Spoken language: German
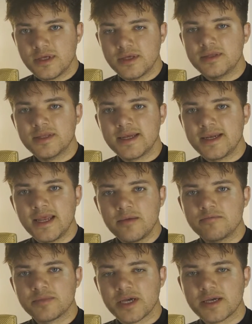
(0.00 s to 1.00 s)
in dein
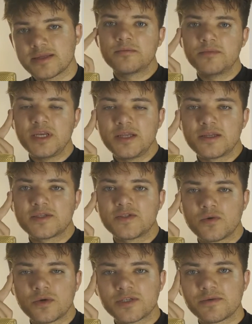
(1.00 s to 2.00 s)
Leben bringt.
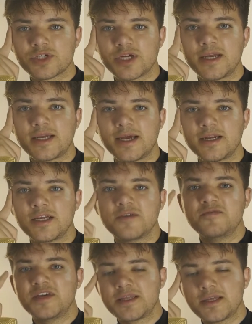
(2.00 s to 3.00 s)
Meditation ist wahrscheinlich einer
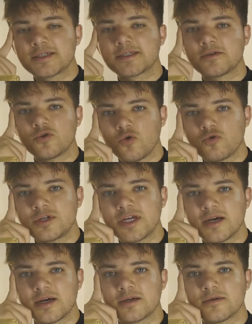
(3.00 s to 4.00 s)
der wichtigsten
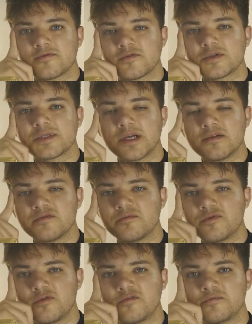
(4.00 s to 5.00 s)
Grundlagen von
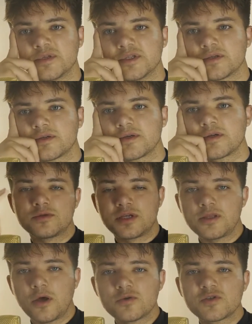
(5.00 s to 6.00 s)
Self-Improvement. Und
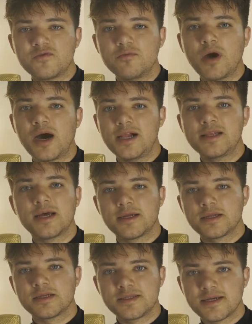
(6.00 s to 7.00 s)
genauso wie bei allen
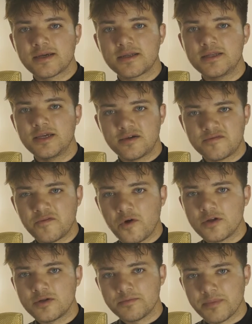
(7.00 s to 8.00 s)
anderen Sachen, die
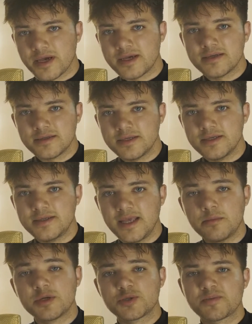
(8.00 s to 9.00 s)
Erfolg bringen, die
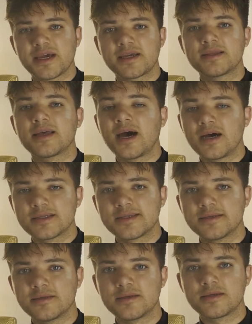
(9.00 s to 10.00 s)
dementsprechend hart
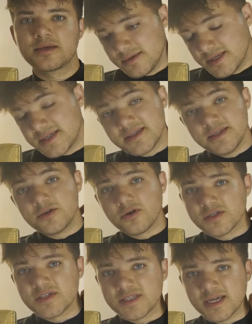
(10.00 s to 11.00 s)
sind, ist die
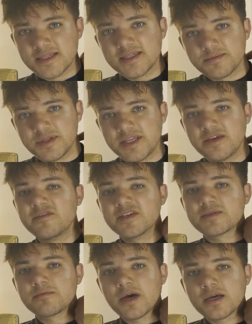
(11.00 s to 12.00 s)
Konstanz, mit der wir
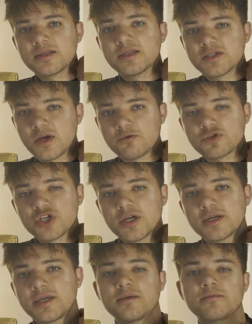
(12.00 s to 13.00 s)
es machen, das
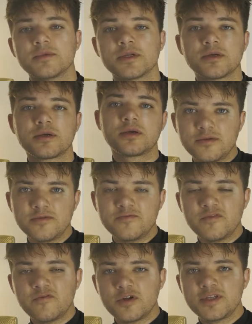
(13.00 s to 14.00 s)
Ausschlaggebende.
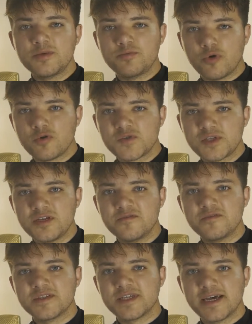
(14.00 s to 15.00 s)
Wir wollen die
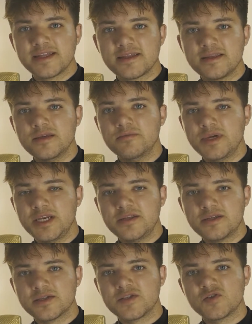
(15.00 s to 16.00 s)
positiven Seiten, die
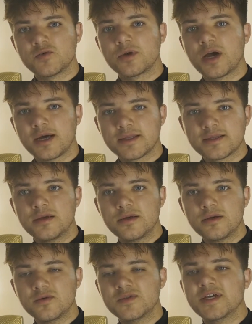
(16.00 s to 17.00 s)
Meditation hat,
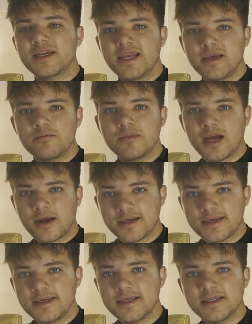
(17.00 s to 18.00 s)
unser Leben lang
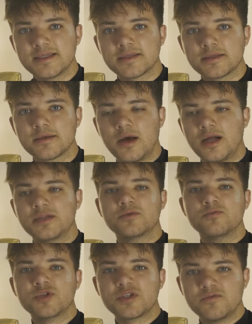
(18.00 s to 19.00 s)
genießen. Also
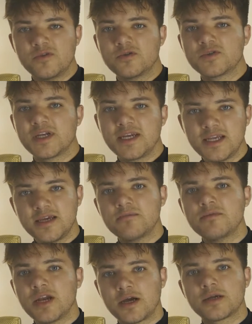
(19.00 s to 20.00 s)
müssen wir unser
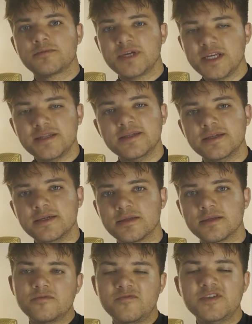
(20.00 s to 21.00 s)
Leben lang
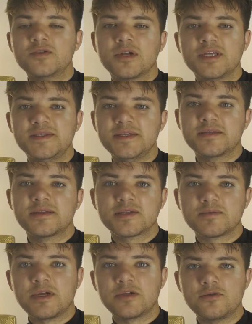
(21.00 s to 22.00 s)
meditieren. Visualisiert
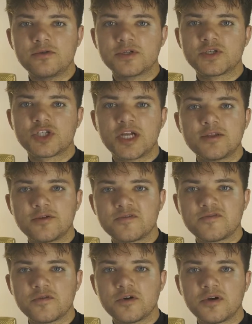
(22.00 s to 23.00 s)
es mal kurz. Stellt euch
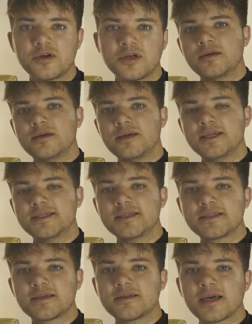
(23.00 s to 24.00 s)
vor, ihr
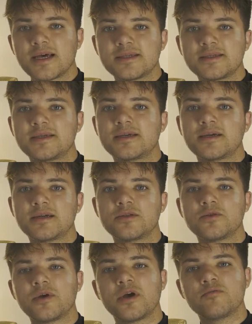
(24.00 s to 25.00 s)
sitzt in 30 Jahren
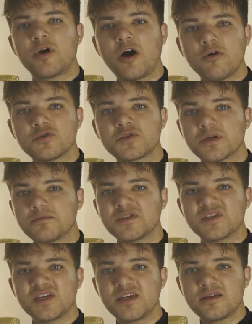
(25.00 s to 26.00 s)
in eurem Haus am
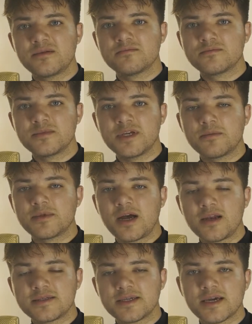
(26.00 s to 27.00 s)
See, ihr habt
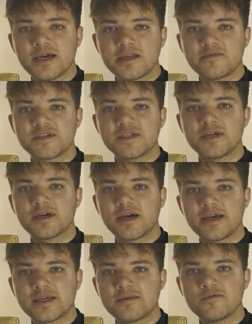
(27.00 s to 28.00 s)
alles erreicht, was ihr
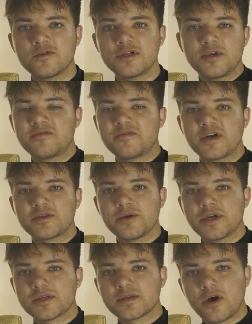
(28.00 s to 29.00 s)
erreichen wollt. Ihr fahrt
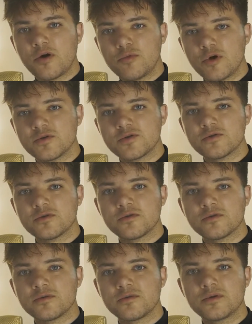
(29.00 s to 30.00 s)
euer
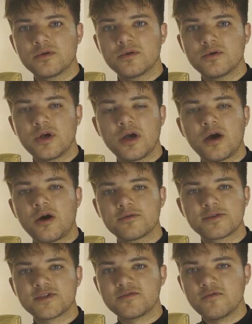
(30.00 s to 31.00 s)
Traumauto, euer
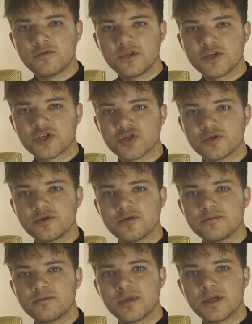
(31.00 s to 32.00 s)
Haus ist wunderschön,